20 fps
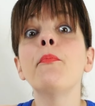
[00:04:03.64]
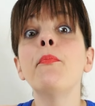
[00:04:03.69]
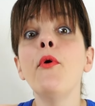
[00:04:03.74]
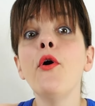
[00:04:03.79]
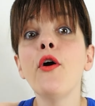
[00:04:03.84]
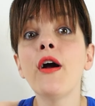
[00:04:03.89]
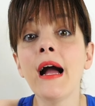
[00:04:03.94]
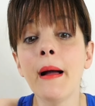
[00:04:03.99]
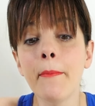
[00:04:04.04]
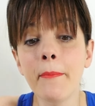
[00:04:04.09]

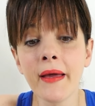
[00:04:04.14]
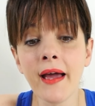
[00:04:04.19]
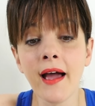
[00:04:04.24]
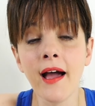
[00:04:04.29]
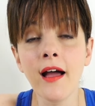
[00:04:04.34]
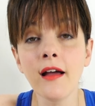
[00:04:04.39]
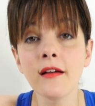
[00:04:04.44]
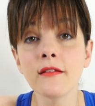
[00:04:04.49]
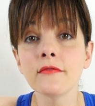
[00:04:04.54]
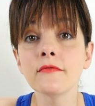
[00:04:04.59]
poca
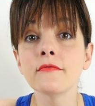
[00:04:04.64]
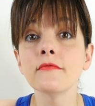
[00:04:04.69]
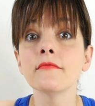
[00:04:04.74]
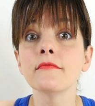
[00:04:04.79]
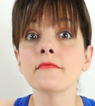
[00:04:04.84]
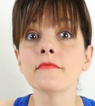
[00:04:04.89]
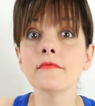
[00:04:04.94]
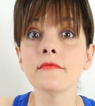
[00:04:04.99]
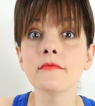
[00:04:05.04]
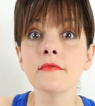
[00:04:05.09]
pega
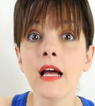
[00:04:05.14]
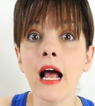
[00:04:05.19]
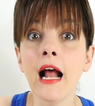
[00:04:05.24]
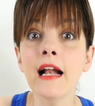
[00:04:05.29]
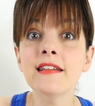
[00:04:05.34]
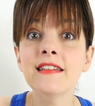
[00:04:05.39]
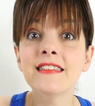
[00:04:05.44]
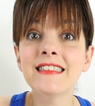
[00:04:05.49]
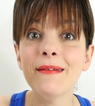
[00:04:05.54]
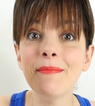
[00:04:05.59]

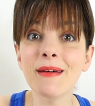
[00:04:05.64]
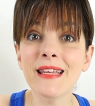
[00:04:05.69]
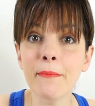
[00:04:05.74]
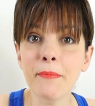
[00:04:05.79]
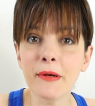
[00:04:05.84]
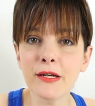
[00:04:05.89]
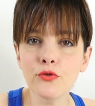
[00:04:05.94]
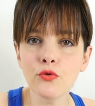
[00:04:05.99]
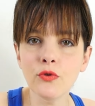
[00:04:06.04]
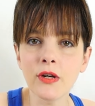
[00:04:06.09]
al sistema de
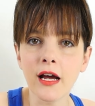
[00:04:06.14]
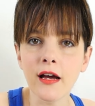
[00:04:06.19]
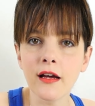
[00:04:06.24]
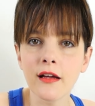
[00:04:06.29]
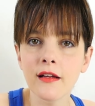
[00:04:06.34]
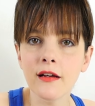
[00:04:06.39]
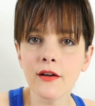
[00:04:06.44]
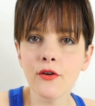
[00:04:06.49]
apertura.